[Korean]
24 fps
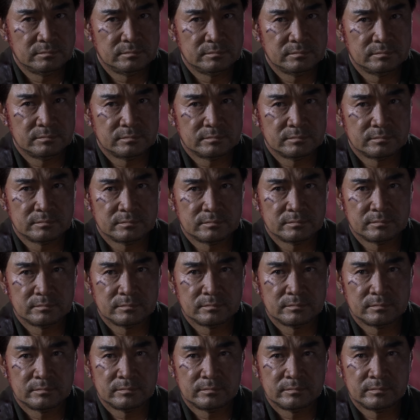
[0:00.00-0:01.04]
우리 특수부대가
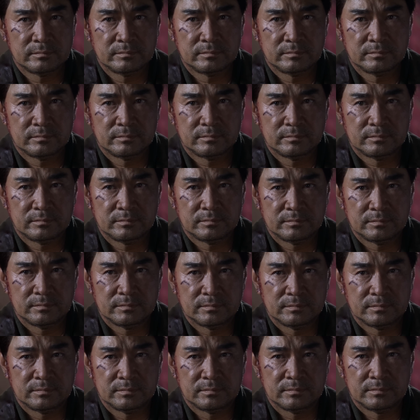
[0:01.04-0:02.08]
모셔올 겁니다.
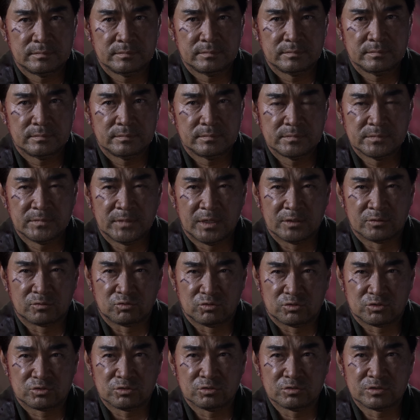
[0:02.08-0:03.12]
내
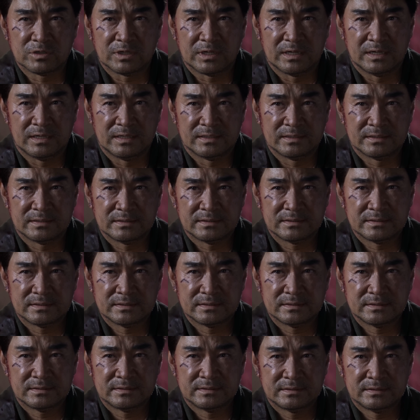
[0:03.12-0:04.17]
뒷조사가
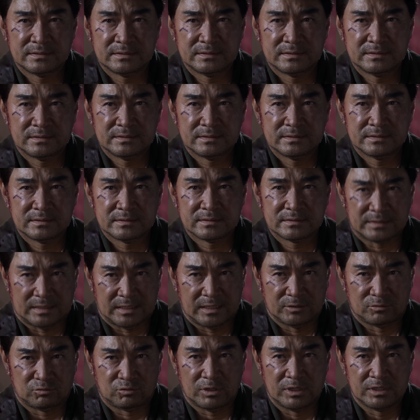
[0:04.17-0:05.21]

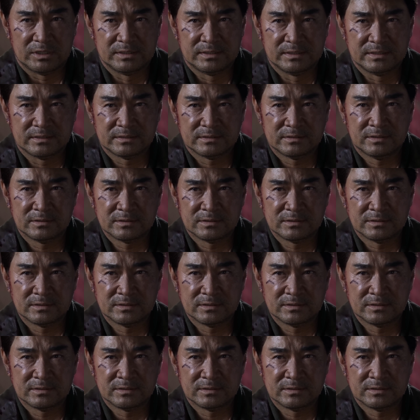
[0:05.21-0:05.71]
다 돼 있는